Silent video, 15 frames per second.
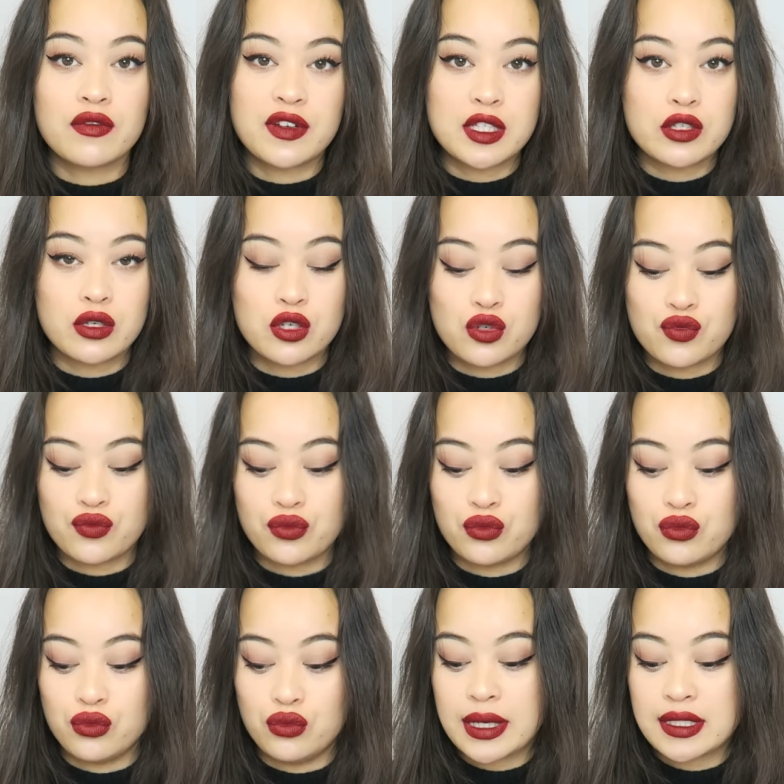En fait, je
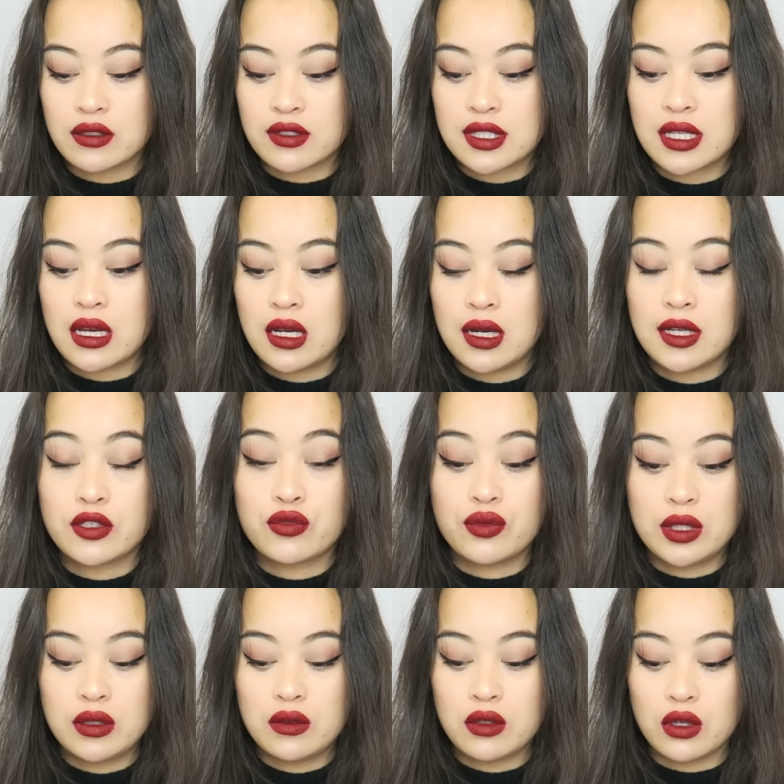vous présente ça à la
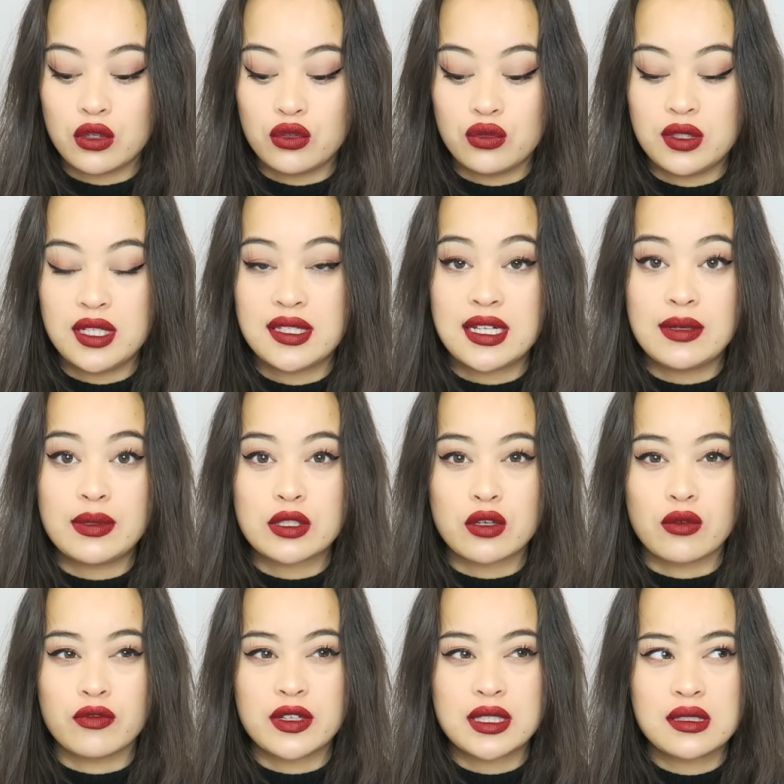suite de Désel parce
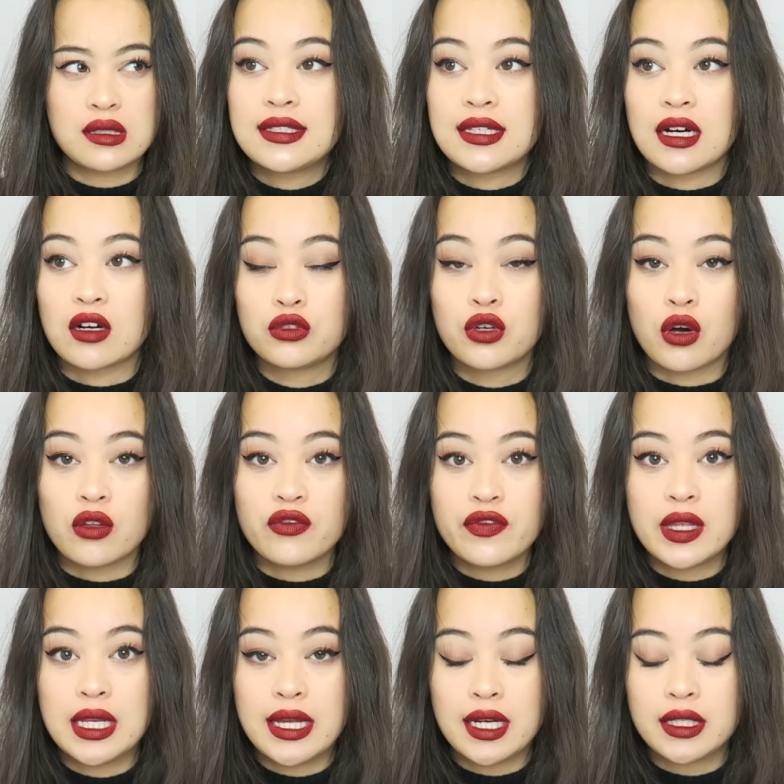qu'en fait, c'est une grande
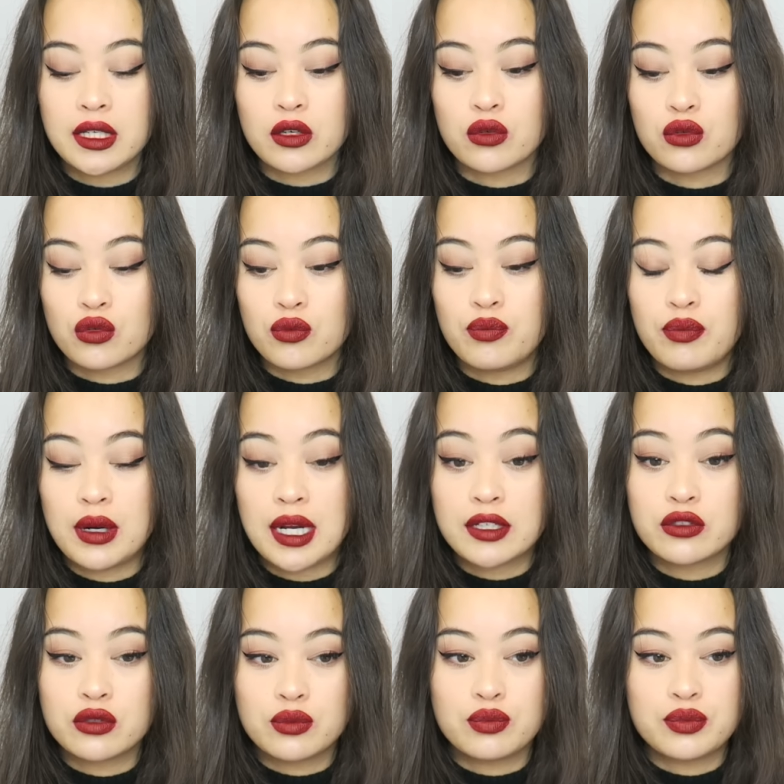filiale qui regroupe
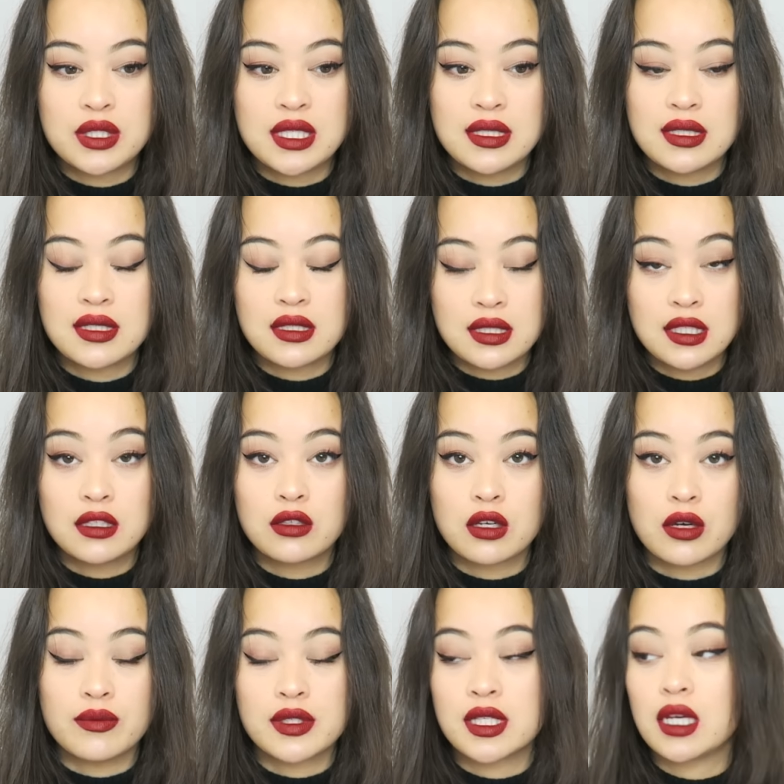plein de petits sites comme